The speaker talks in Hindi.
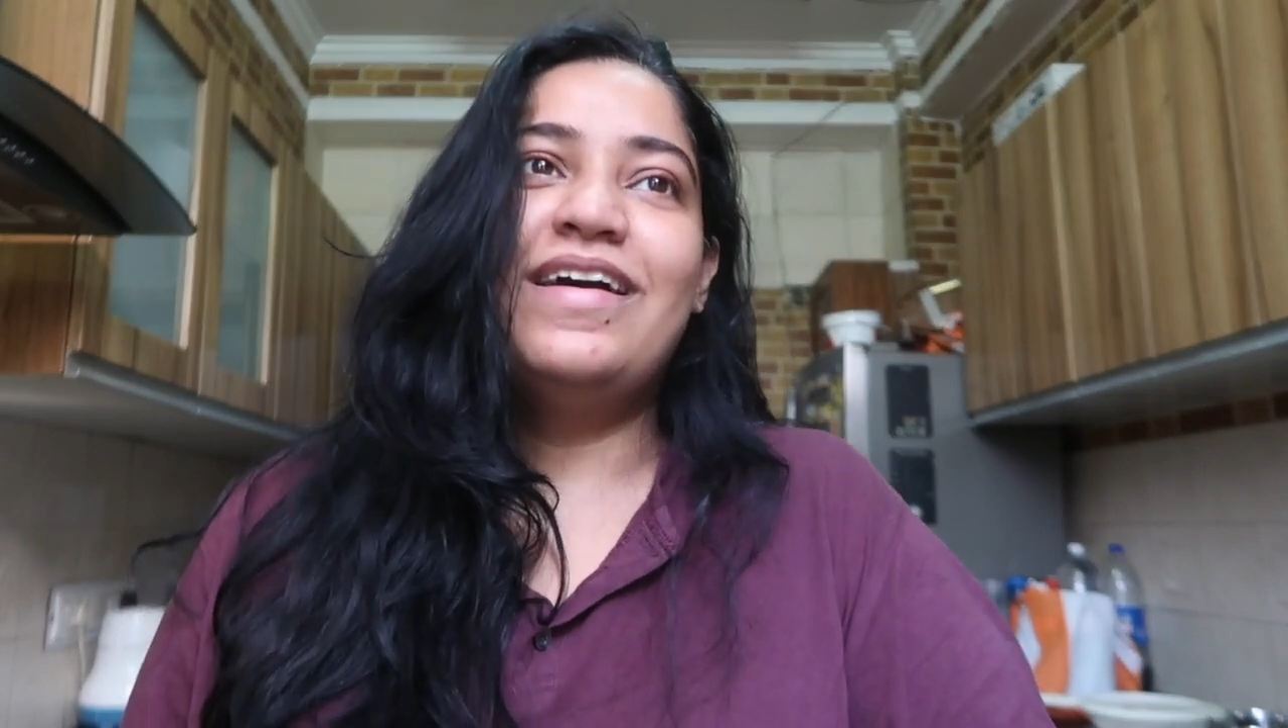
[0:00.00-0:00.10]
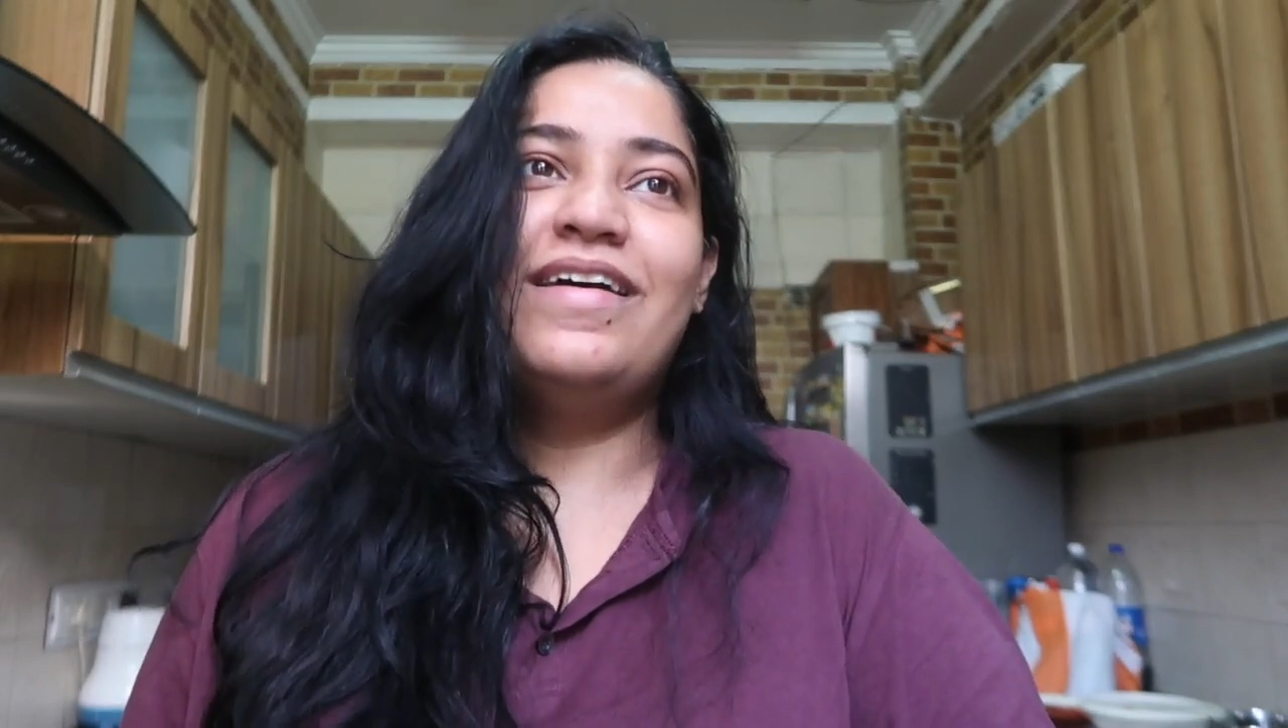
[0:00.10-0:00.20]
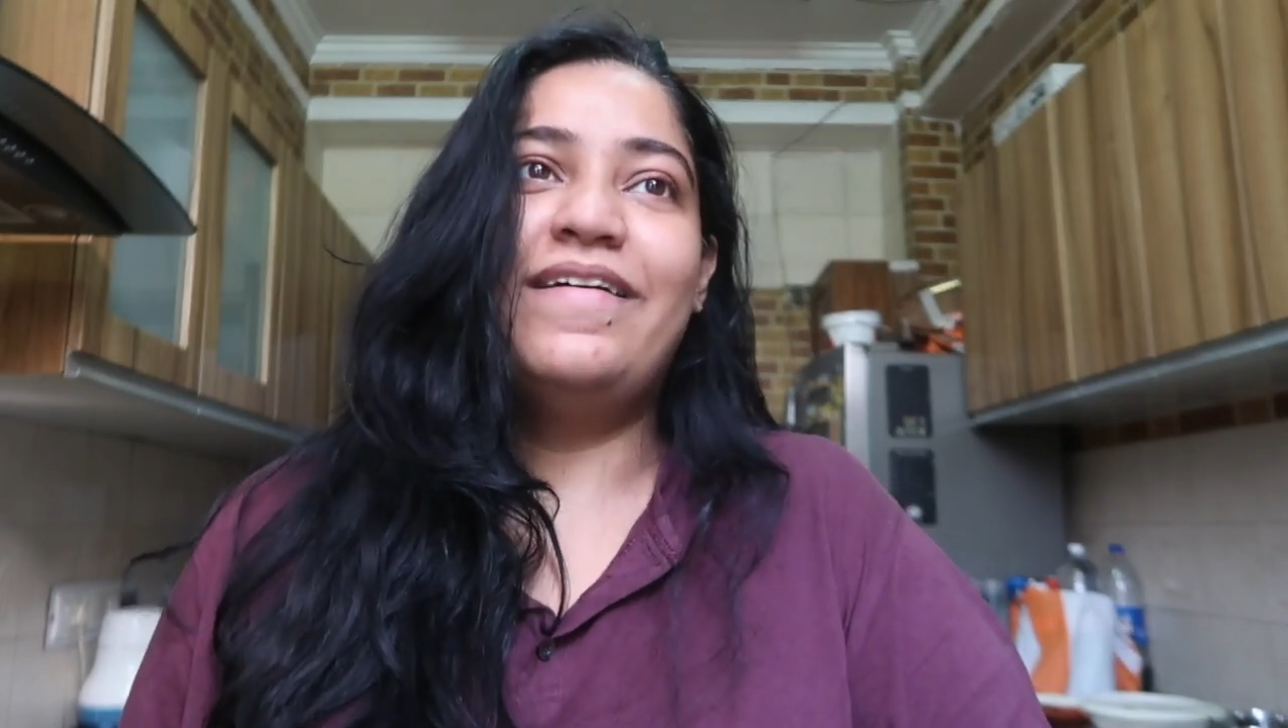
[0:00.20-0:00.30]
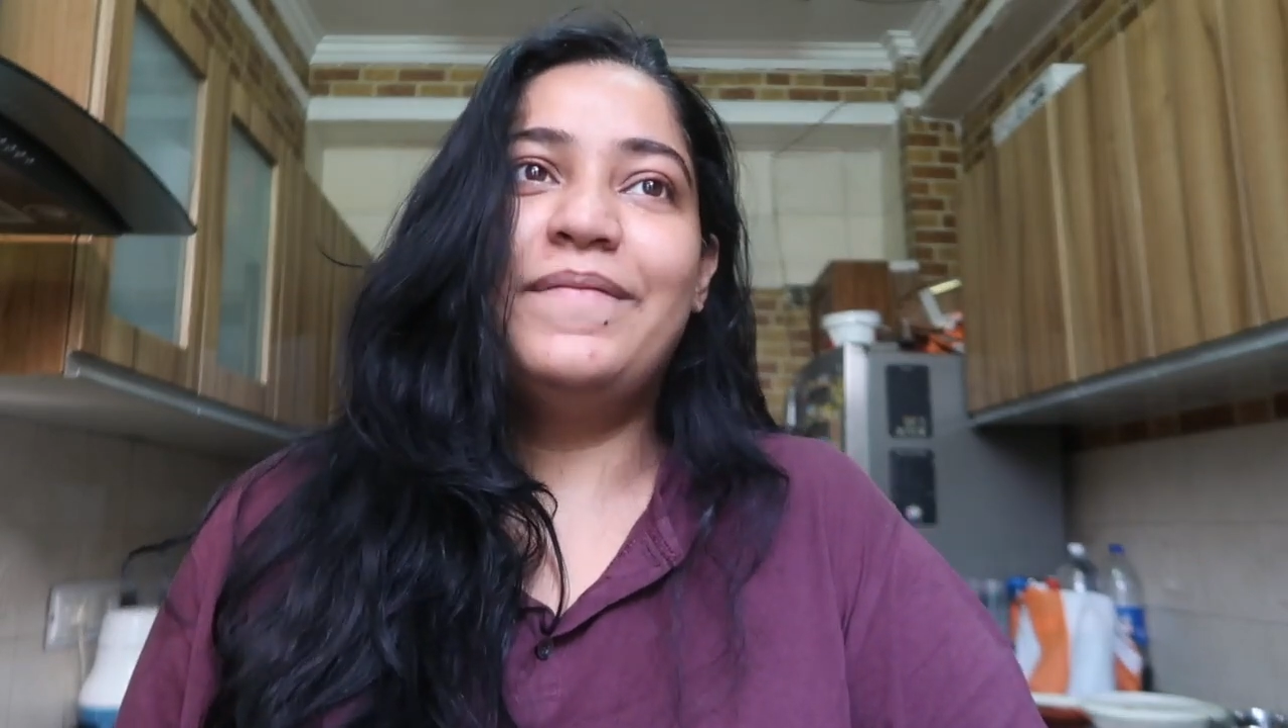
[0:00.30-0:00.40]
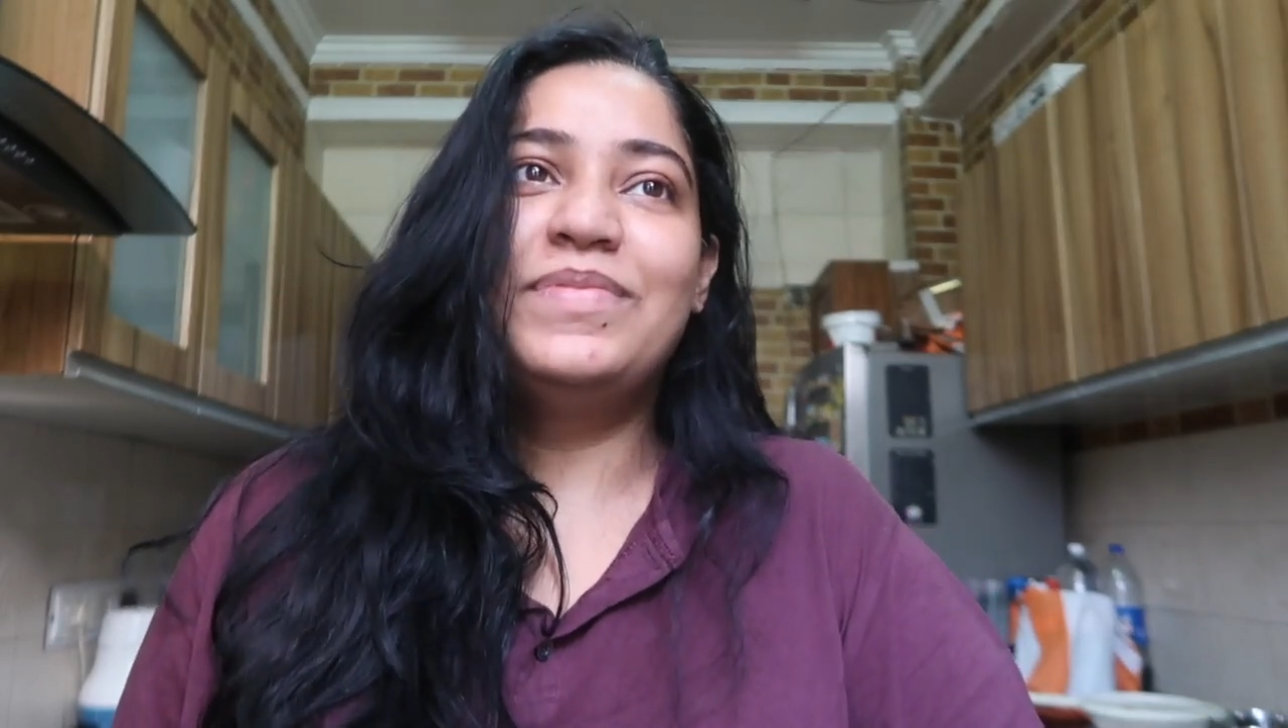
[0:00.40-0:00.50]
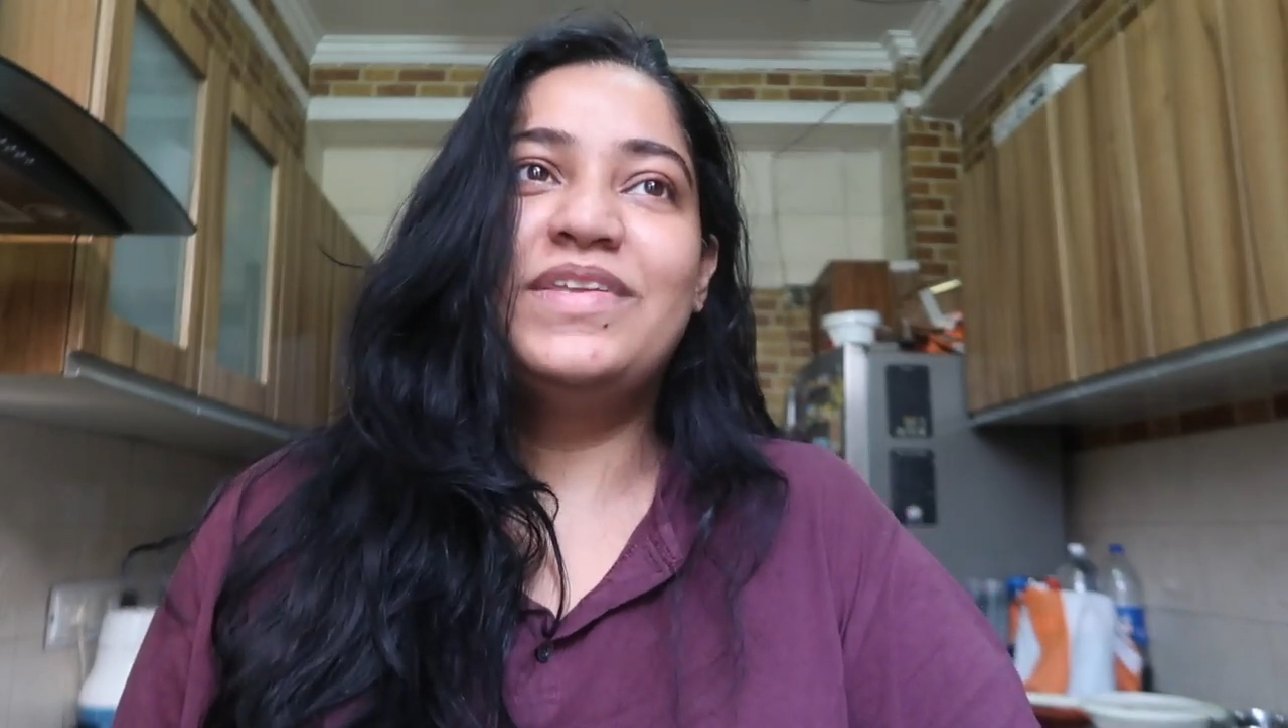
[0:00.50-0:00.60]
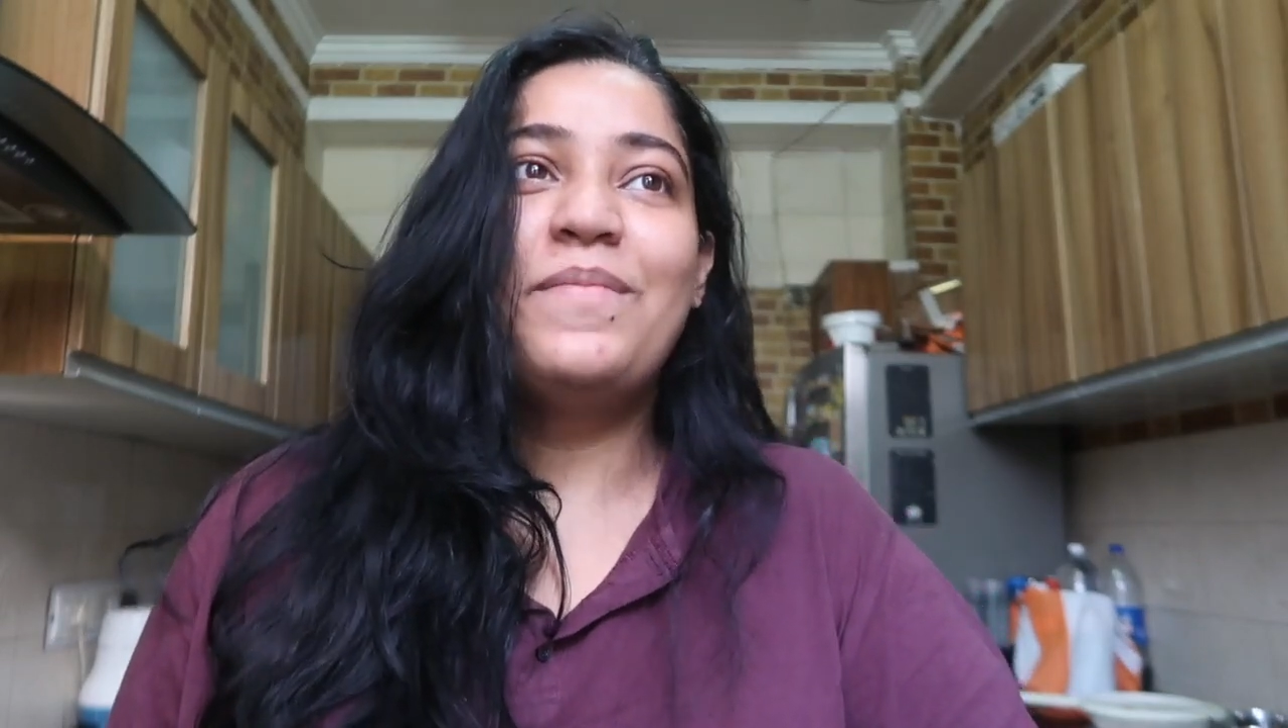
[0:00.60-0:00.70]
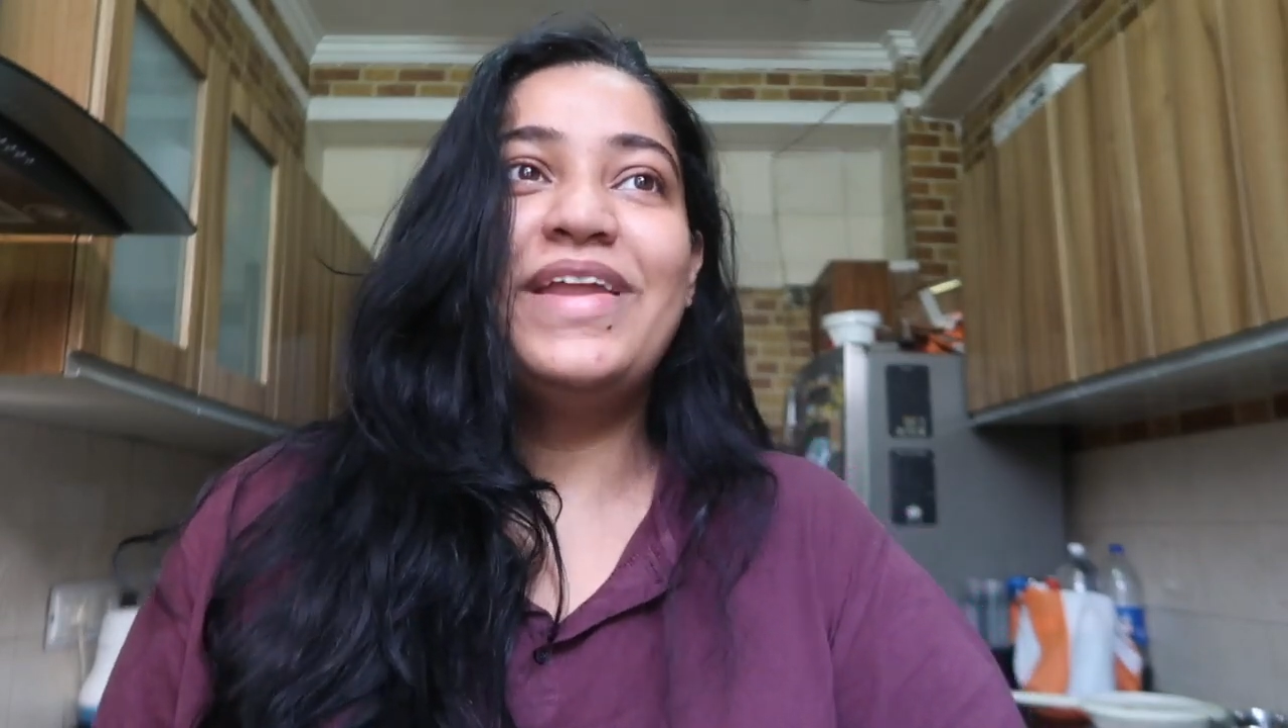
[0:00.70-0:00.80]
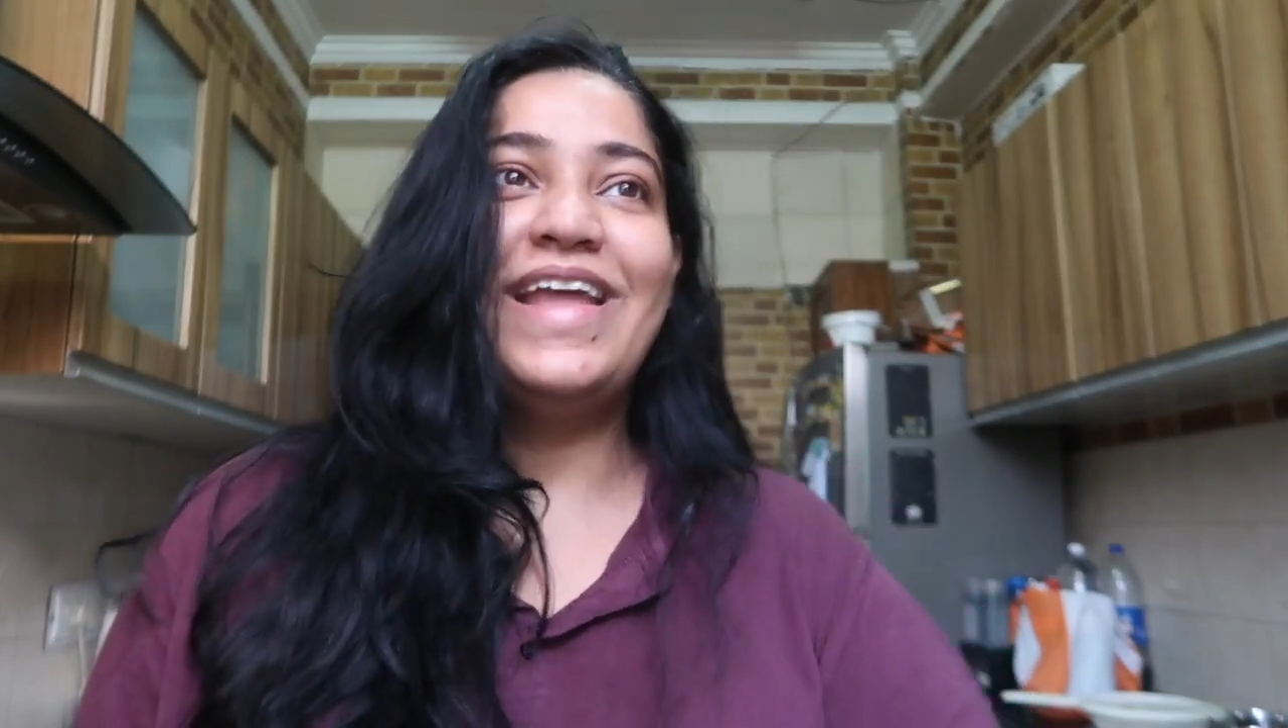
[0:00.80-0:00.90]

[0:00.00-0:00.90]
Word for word: जब मैं